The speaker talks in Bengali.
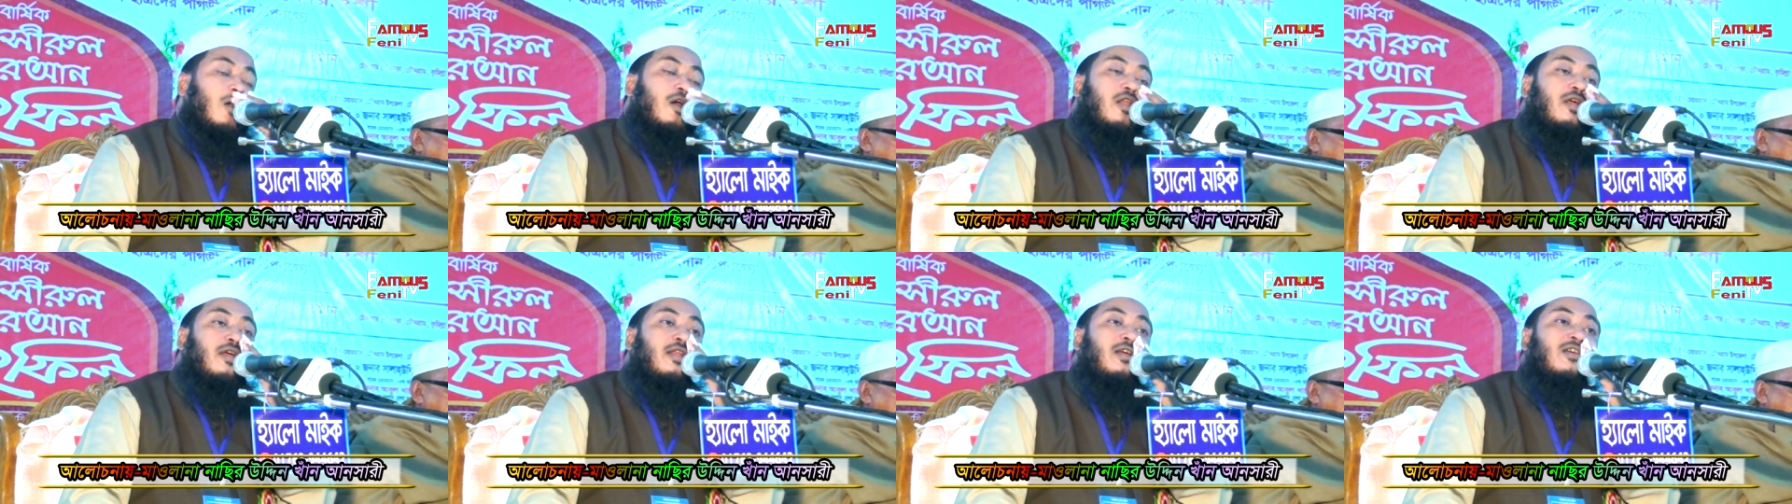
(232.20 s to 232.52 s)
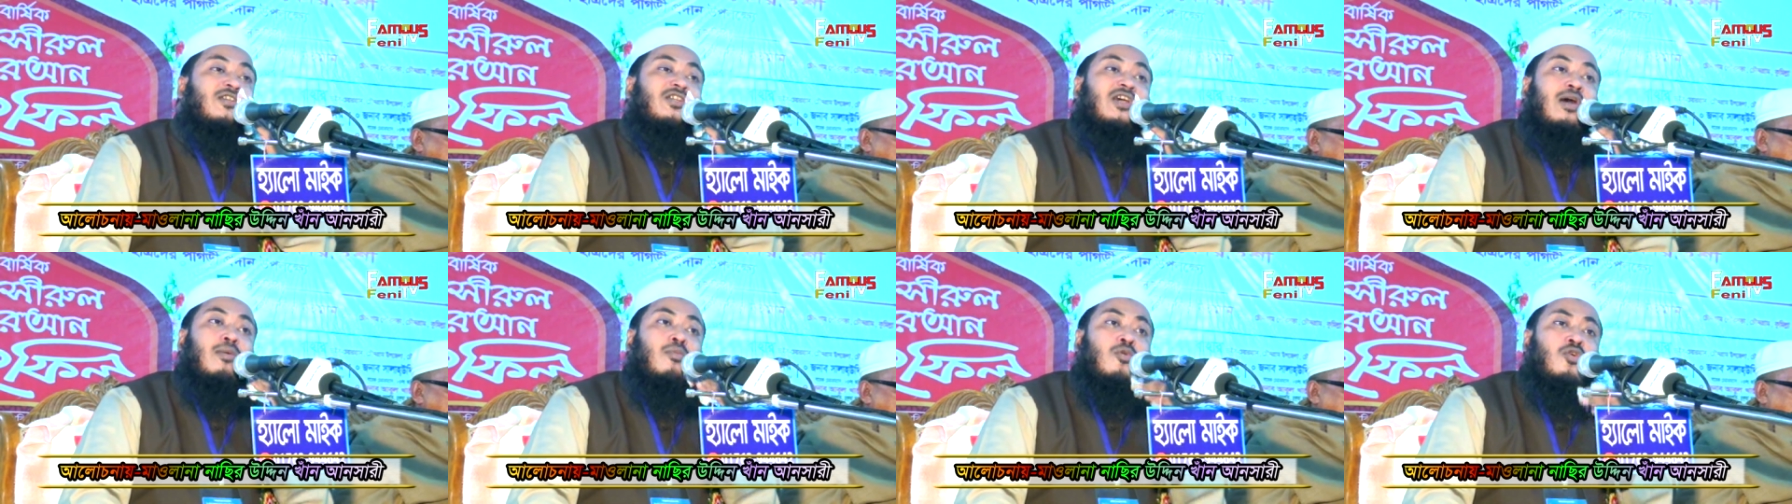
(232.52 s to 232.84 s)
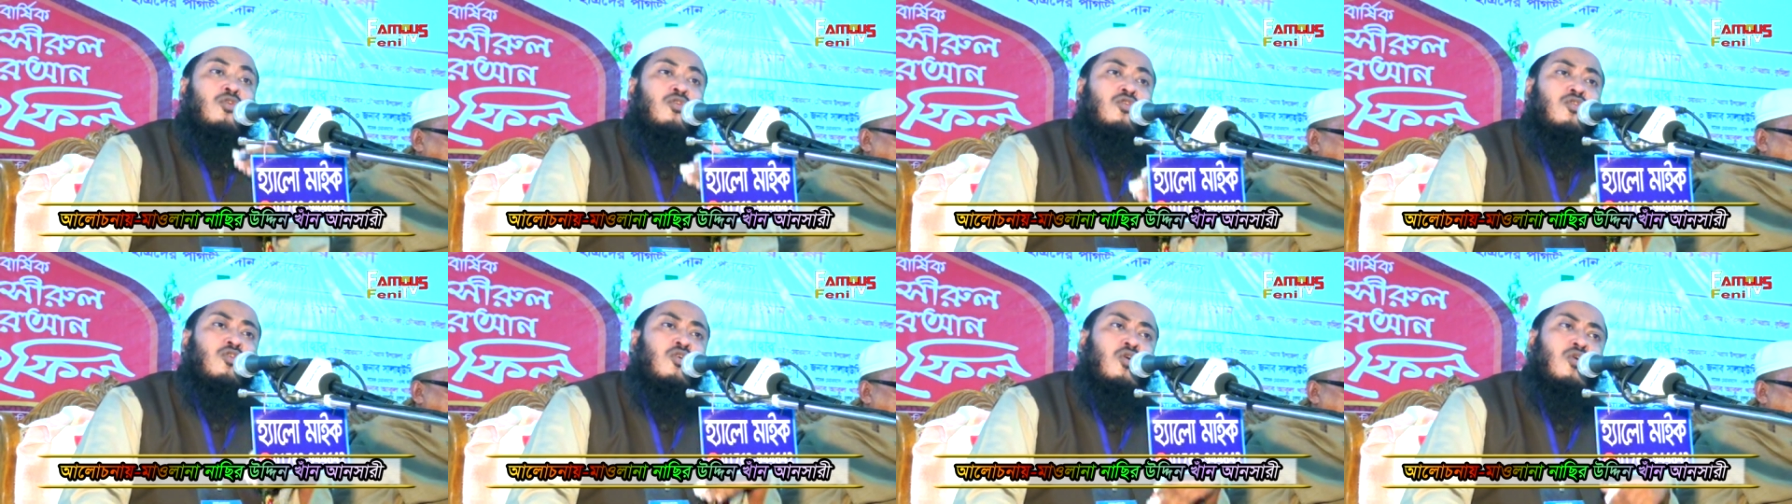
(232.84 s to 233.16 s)
ঘরের
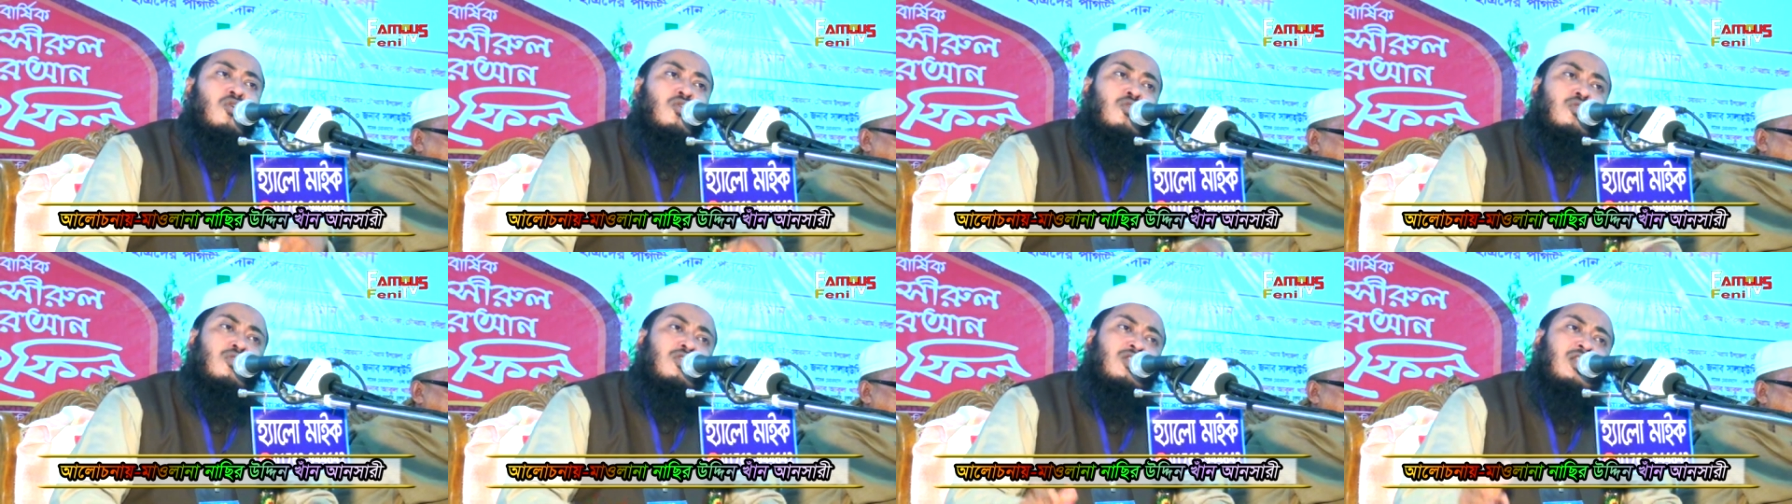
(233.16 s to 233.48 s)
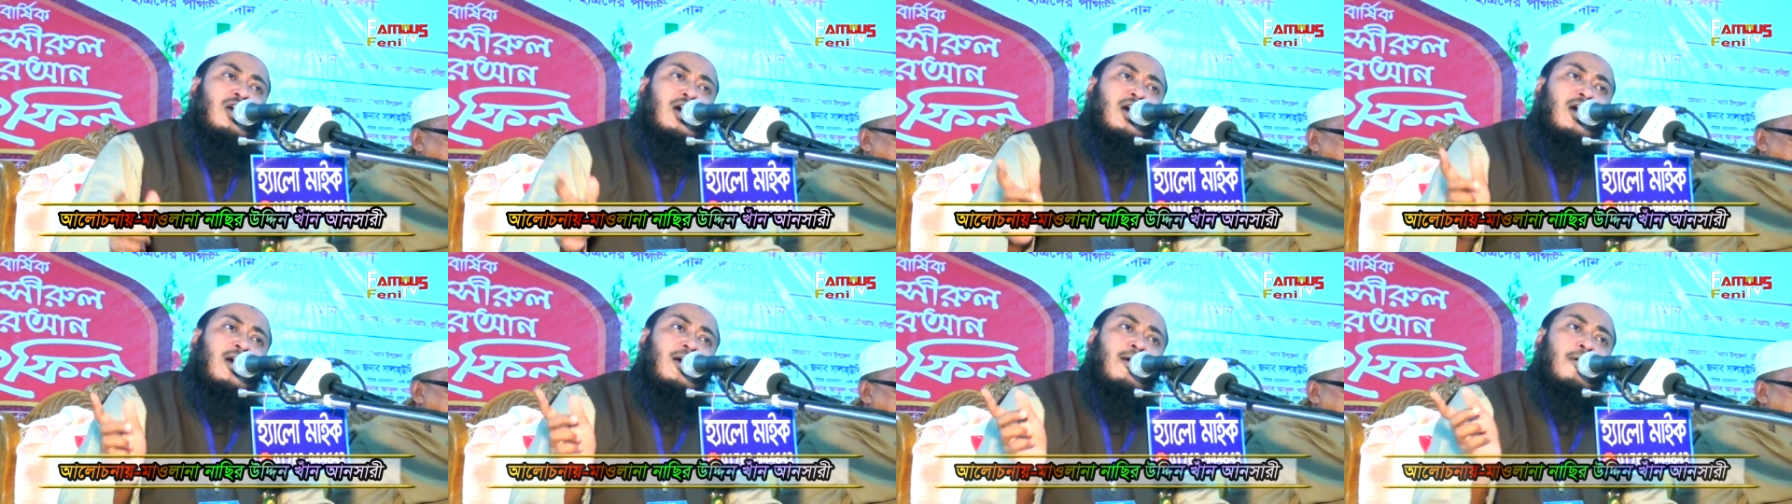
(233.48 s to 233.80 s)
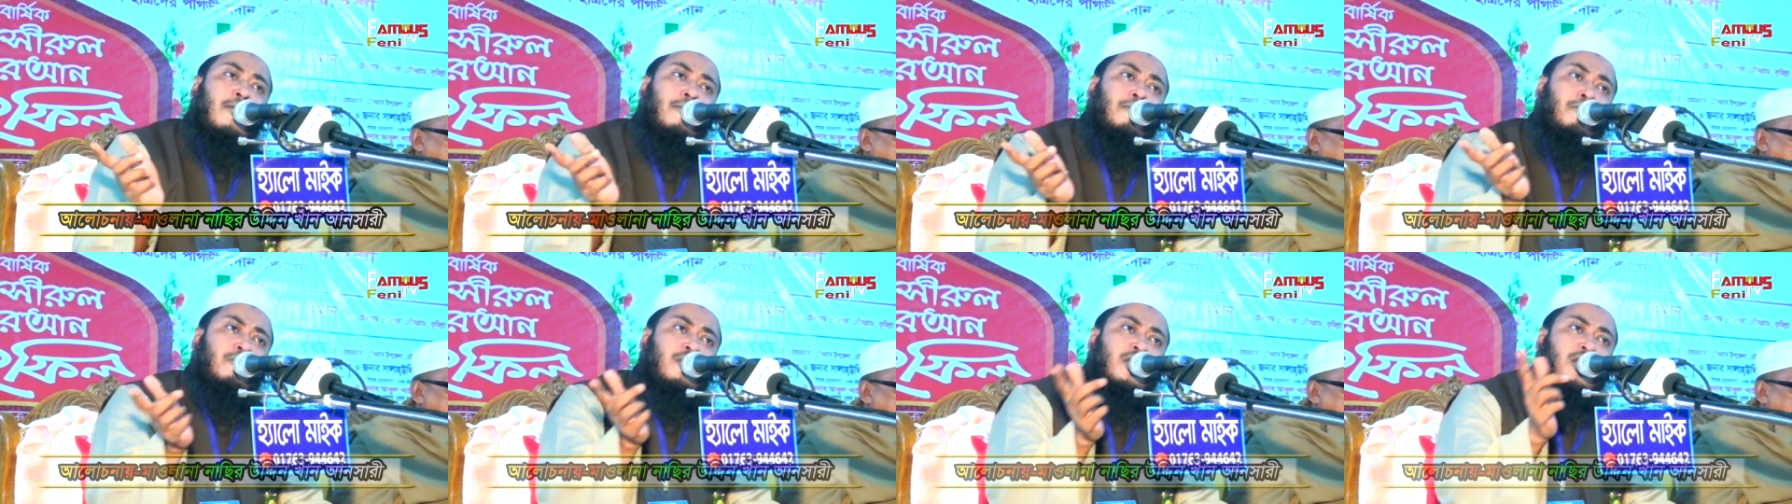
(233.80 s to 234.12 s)
যেমন কোন
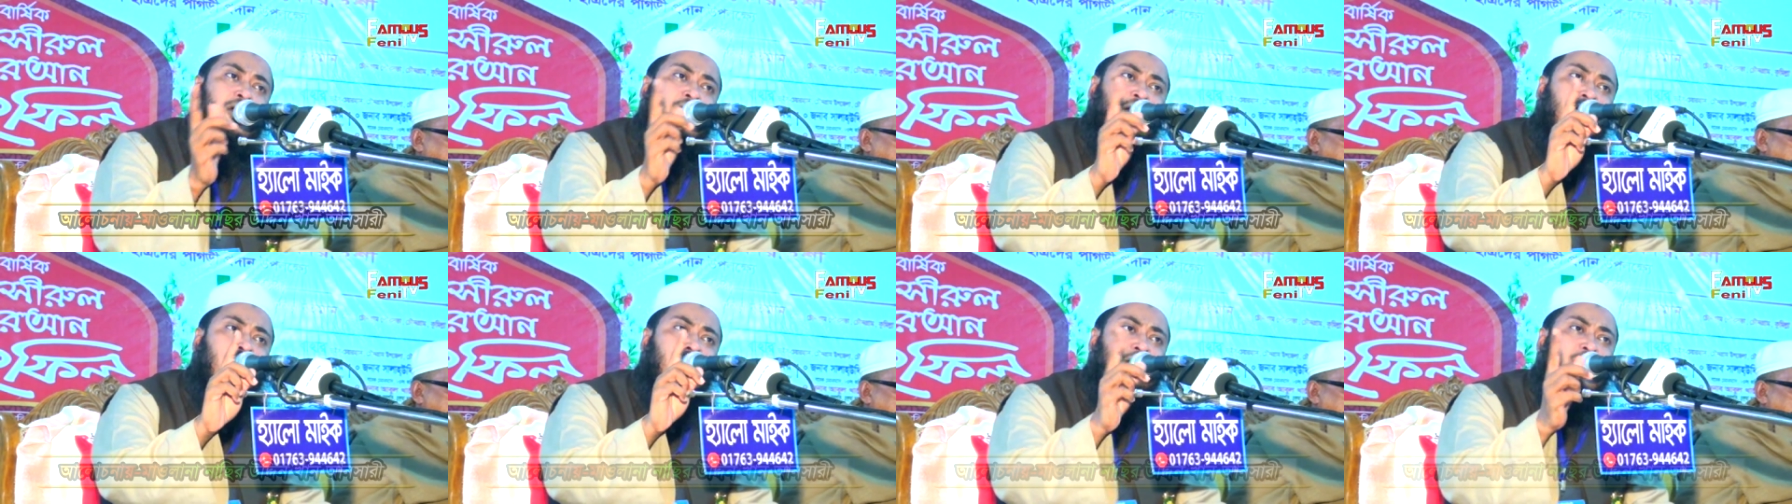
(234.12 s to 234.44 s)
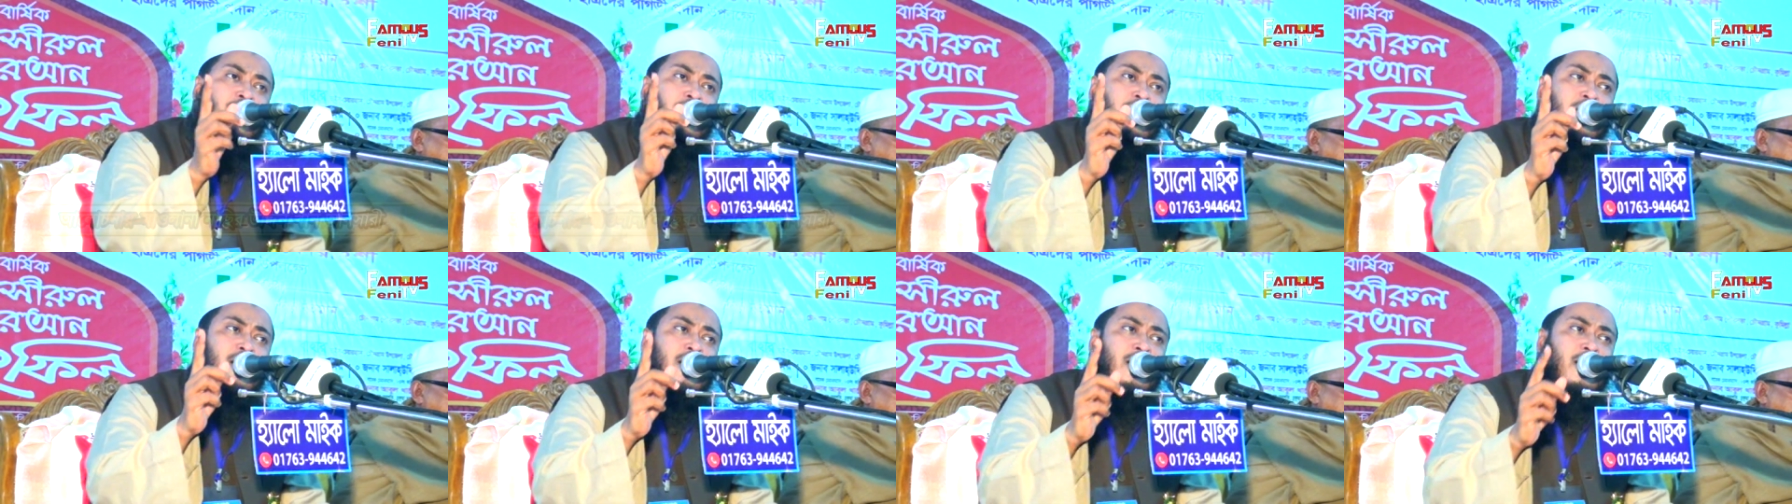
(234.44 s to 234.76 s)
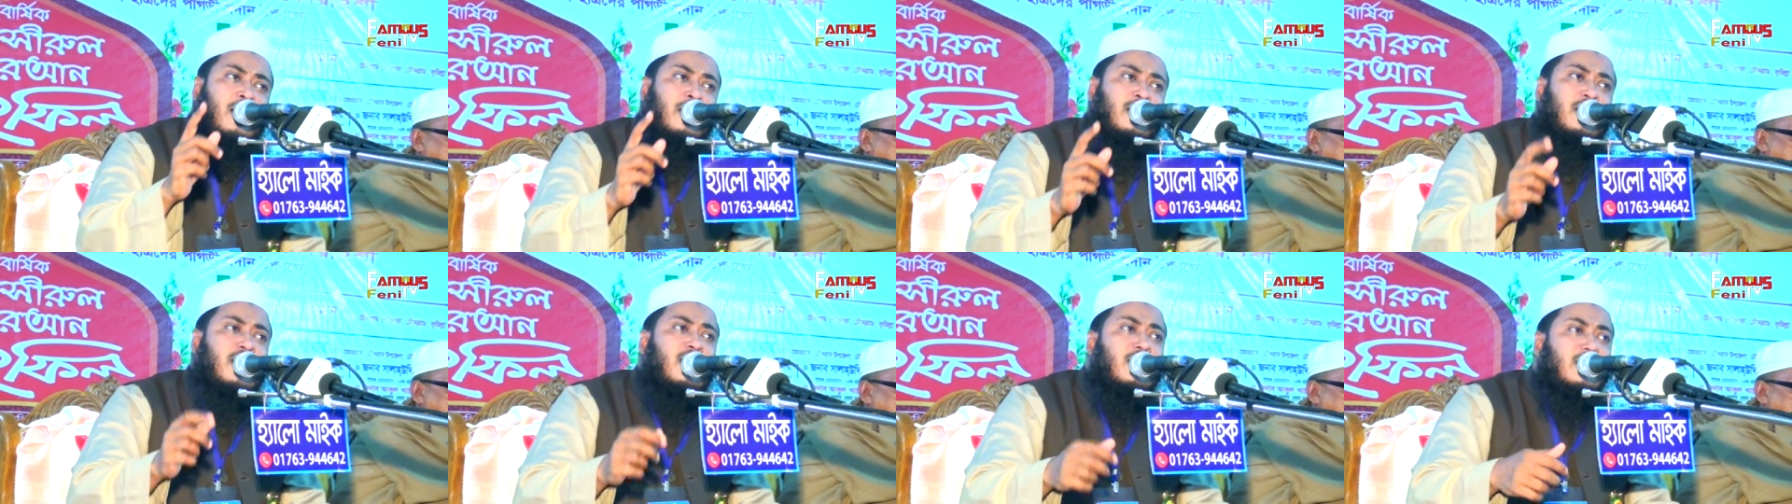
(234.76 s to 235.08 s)
দাম
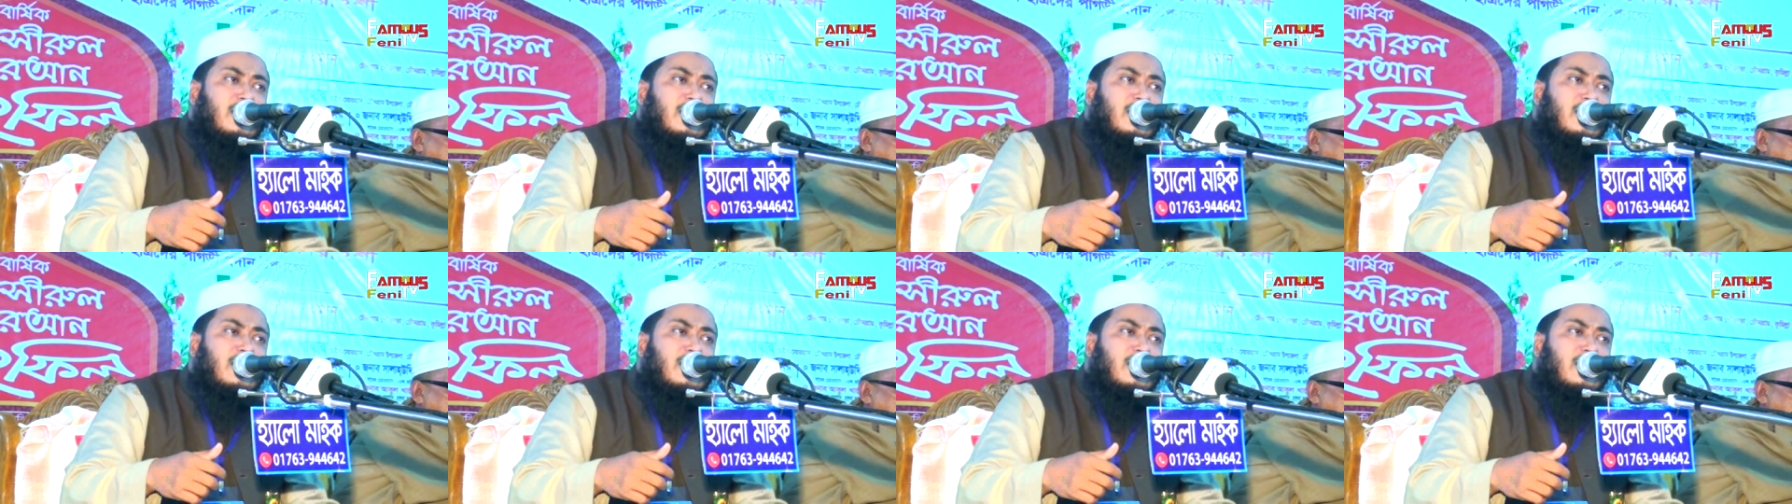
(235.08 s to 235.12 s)
নাই